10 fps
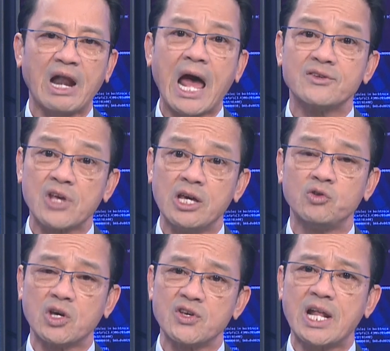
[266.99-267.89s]
là
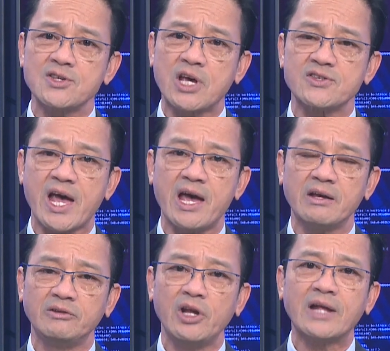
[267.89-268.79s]
gì chuyện gì đang xảy ra
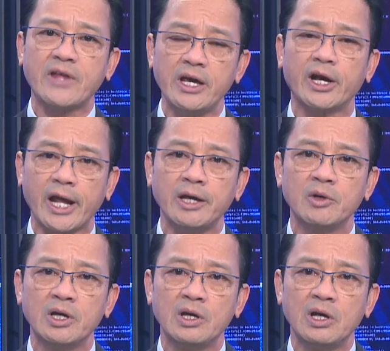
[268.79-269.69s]
như đang thấy hiện nay